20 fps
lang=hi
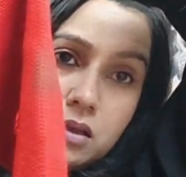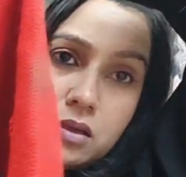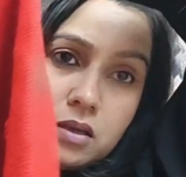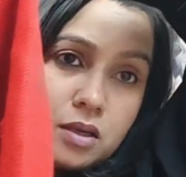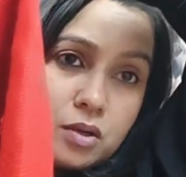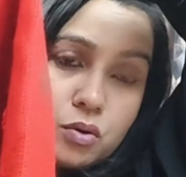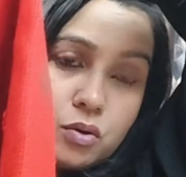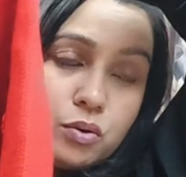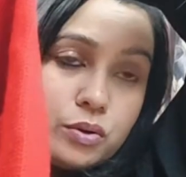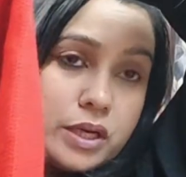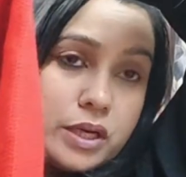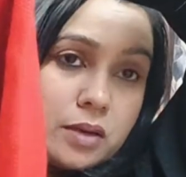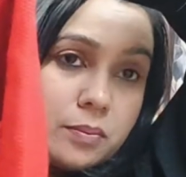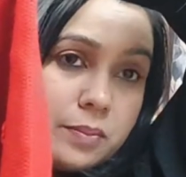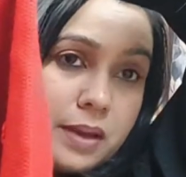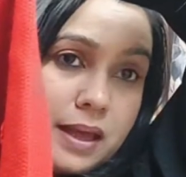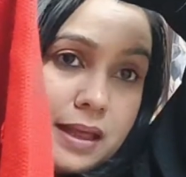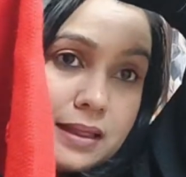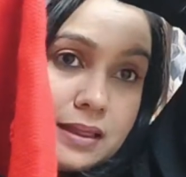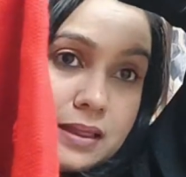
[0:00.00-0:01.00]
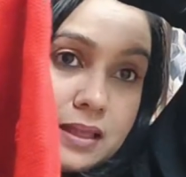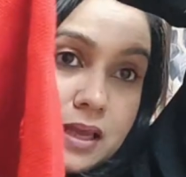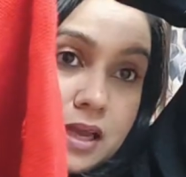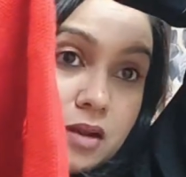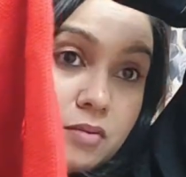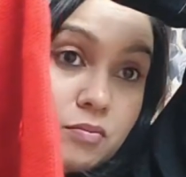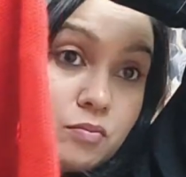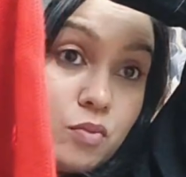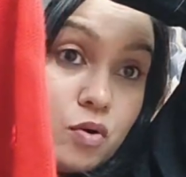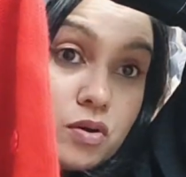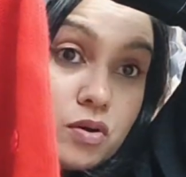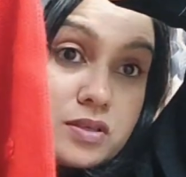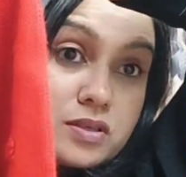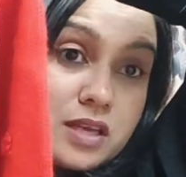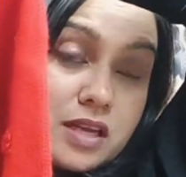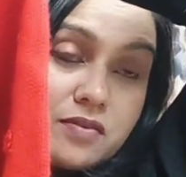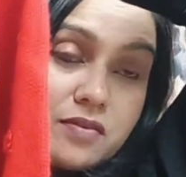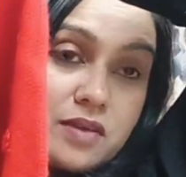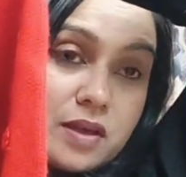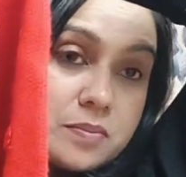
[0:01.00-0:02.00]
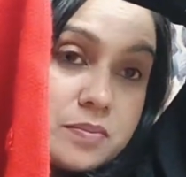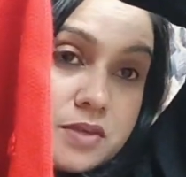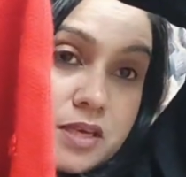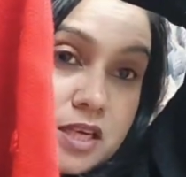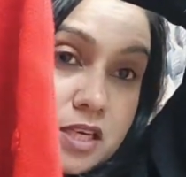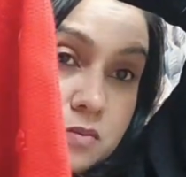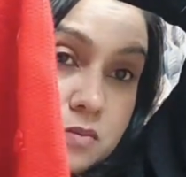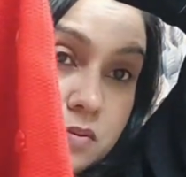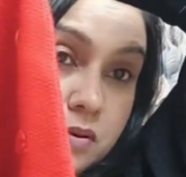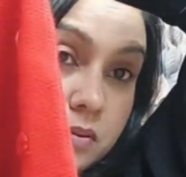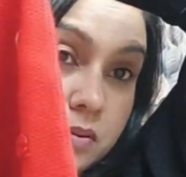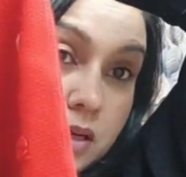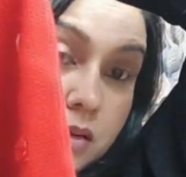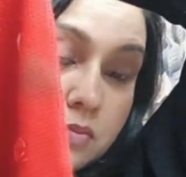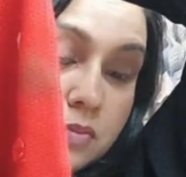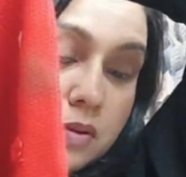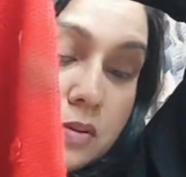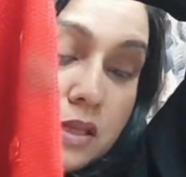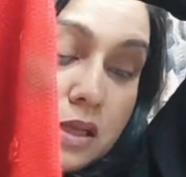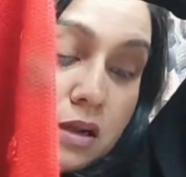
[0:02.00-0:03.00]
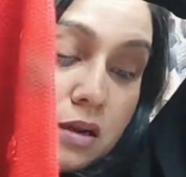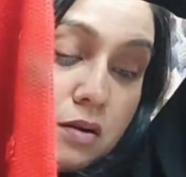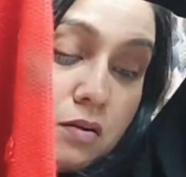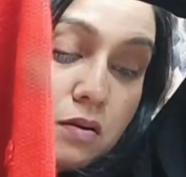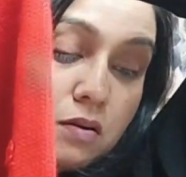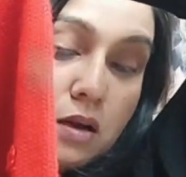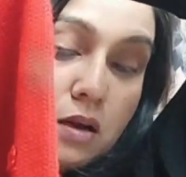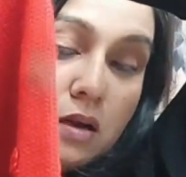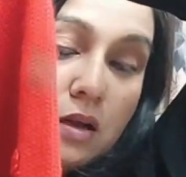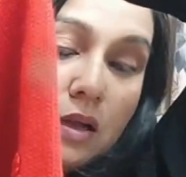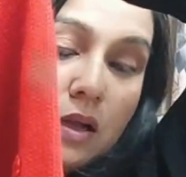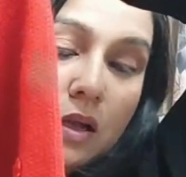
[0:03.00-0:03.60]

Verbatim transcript: ये कोरियन पहनते हैं एंड बहुत सारी वेबसाइट्स पे भी आपने देखा होगा